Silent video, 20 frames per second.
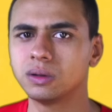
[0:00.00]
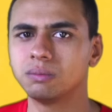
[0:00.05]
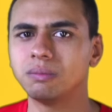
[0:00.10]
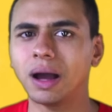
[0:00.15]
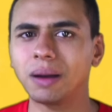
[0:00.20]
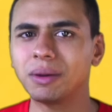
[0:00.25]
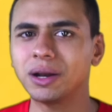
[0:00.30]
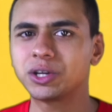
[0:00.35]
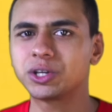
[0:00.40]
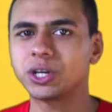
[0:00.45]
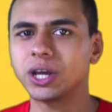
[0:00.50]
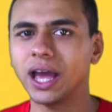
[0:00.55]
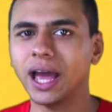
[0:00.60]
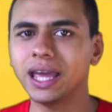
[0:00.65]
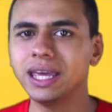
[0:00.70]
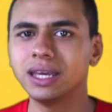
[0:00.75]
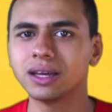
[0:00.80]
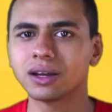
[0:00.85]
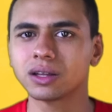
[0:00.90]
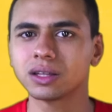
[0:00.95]
ما عملش
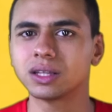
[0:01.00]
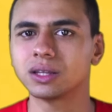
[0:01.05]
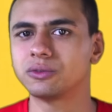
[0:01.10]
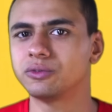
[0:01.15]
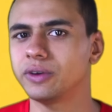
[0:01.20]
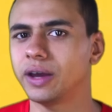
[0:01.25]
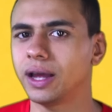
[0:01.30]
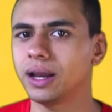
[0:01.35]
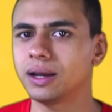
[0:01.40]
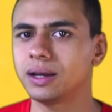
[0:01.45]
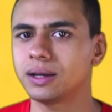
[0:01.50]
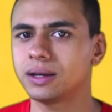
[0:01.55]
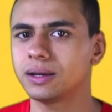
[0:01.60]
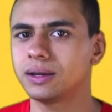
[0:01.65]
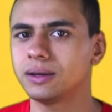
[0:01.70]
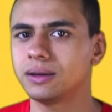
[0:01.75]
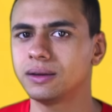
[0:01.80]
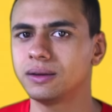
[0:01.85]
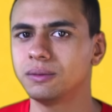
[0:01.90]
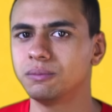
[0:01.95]
اي رده فعل
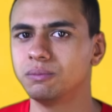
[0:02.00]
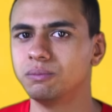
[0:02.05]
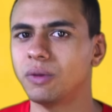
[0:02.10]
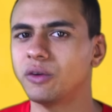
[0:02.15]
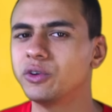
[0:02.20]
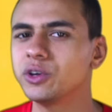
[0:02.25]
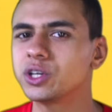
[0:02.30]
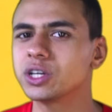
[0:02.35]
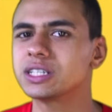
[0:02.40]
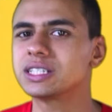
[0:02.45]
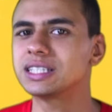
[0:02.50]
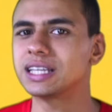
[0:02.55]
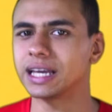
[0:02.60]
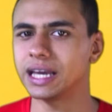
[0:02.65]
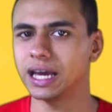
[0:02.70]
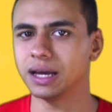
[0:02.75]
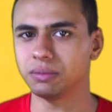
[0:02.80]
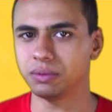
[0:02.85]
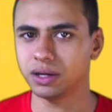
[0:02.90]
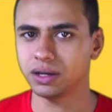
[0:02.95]
مفيش
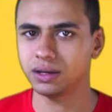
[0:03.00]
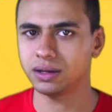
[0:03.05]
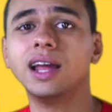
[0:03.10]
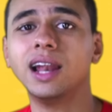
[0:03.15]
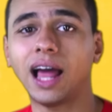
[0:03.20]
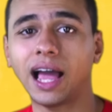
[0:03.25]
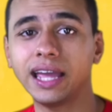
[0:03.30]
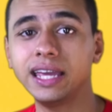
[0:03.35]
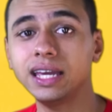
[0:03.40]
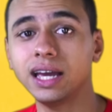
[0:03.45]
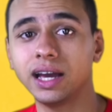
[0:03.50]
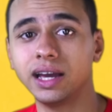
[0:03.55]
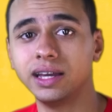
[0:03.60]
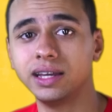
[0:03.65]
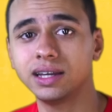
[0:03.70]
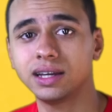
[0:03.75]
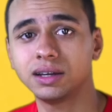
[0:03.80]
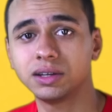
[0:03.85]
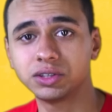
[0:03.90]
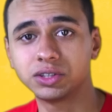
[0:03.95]
استجابة الحقيقة
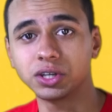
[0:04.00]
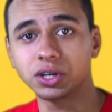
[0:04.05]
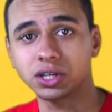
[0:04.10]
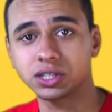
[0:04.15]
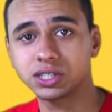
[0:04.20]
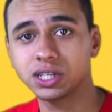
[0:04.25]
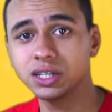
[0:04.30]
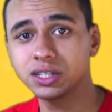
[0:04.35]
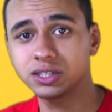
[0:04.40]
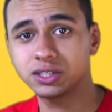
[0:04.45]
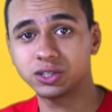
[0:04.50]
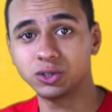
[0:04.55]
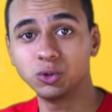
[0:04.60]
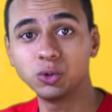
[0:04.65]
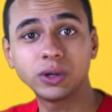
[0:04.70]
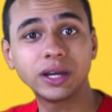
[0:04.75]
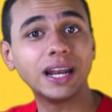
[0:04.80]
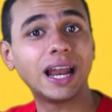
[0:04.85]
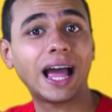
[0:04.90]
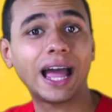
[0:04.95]
هي دراسات
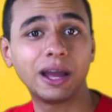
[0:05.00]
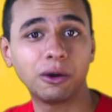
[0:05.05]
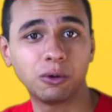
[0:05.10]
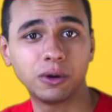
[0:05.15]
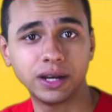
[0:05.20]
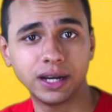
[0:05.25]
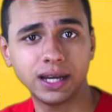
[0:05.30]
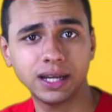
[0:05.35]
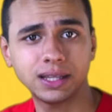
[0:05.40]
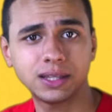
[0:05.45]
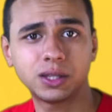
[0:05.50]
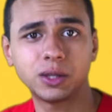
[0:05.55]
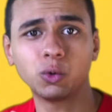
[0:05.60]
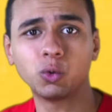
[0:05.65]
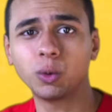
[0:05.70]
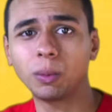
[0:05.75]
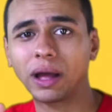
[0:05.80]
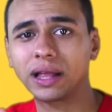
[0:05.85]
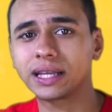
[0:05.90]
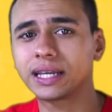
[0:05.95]
سلوك الحيوانات
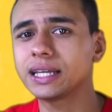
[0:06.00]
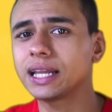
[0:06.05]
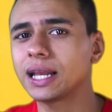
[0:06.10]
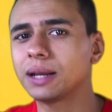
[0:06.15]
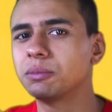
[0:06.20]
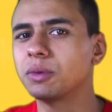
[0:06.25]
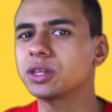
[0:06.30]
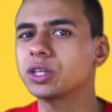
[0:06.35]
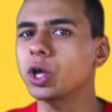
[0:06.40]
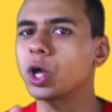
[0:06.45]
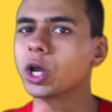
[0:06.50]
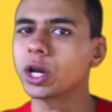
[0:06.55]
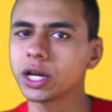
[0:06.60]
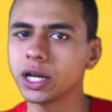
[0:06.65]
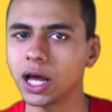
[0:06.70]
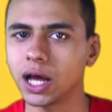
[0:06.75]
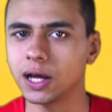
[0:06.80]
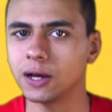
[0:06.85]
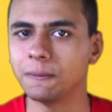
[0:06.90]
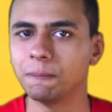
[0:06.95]
وبعد كده لما
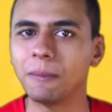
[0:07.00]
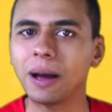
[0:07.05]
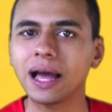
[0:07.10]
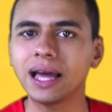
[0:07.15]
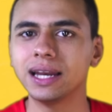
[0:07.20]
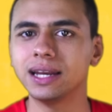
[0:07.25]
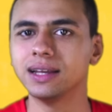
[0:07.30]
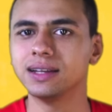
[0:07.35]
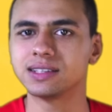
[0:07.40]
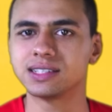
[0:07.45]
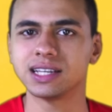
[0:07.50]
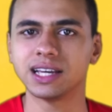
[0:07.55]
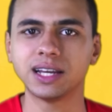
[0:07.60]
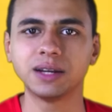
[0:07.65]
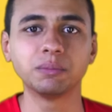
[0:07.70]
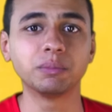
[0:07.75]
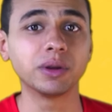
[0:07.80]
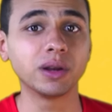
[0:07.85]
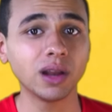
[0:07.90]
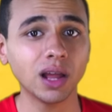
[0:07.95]
تقارنها مع
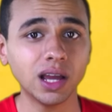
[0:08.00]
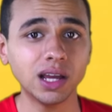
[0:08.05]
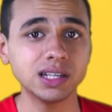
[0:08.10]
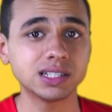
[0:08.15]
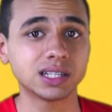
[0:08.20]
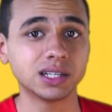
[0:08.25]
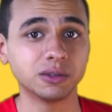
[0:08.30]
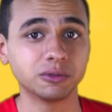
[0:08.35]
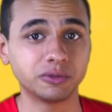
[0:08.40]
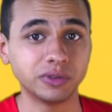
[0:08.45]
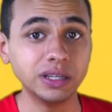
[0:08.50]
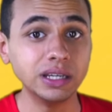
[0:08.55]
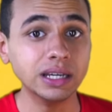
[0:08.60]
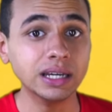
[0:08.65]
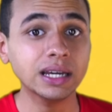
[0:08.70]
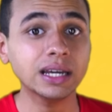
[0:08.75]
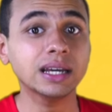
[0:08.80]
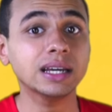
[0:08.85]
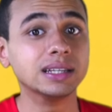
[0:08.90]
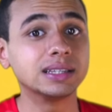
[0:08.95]
الإنسان بنلاحظ إن في
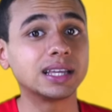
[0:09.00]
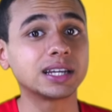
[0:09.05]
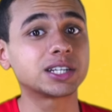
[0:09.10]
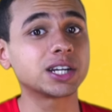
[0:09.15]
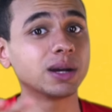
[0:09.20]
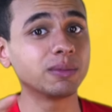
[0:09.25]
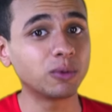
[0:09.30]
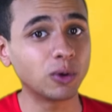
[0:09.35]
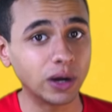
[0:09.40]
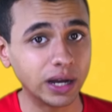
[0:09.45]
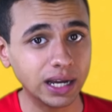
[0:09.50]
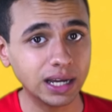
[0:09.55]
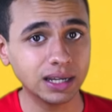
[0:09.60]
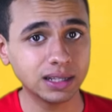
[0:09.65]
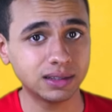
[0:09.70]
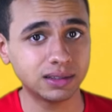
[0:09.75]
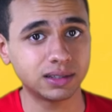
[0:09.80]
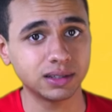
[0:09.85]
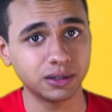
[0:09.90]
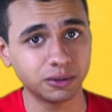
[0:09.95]

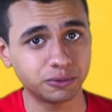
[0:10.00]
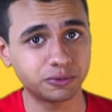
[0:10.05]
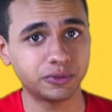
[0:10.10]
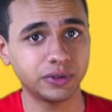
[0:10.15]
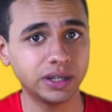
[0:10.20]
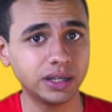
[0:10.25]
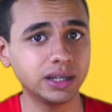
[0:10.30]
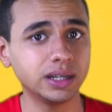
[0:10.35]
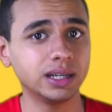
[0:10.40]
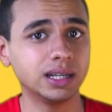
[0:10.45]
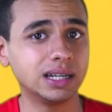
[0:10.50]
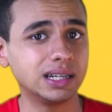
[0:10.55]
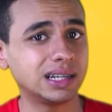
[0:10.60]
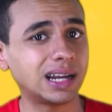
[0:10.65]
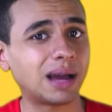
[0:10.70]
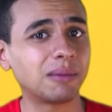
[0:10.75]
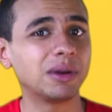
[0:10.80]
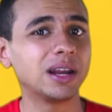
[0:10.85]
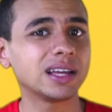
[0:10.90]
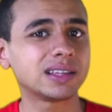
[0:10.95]
تشابهات في
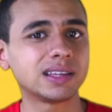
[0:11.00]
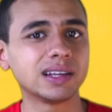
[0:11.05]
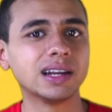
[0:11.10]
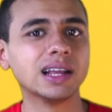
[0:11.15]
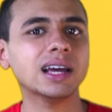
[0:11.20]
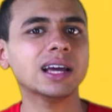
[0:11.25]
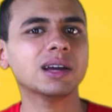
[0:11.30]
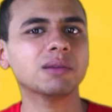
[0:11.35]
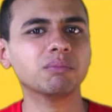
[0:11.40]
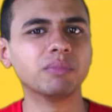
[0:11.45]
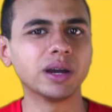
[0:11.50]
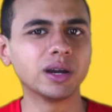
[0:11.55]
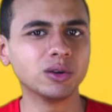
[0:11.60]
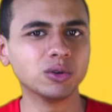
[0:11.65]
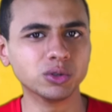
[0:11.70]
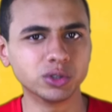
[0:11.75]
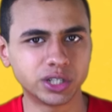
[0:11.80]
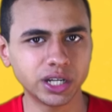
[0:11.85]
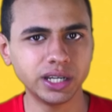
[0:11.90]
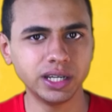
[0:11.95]
العمليات
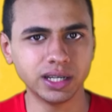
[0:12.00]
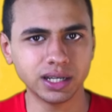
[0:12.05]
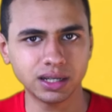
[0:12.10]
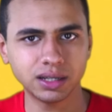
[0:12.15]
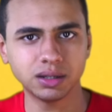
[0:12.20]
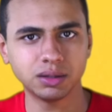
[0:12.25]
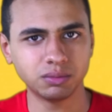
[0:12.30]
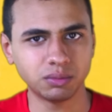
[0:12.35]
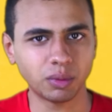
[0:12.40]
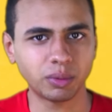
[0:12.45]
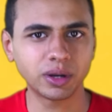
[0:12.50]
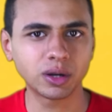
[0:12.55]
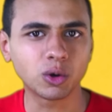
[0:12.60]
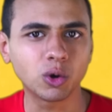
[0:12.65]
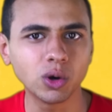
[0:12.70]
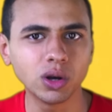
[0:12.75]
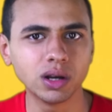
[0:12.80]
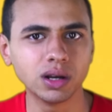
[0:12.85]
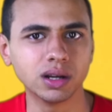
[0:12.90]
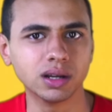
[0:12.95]
البيولوجية ما بين
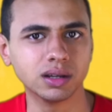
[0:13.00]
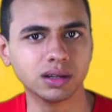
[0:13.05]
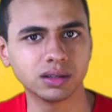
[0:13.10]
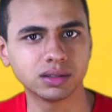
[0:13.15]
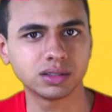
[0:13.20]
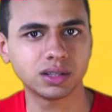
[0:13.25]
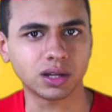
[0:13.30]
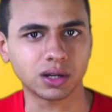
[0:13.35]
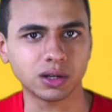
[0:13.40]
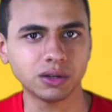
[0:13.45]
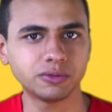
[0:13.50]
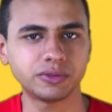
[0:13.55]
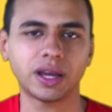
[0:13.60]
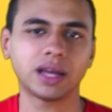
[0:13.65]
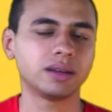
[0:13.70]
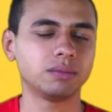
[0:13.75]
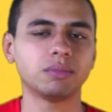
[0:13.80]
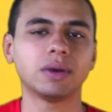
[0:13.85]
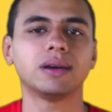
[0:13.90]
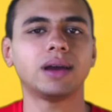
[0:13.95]
كل طرف
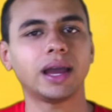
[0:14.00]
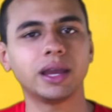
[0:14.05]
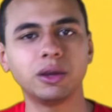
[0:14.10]
يعني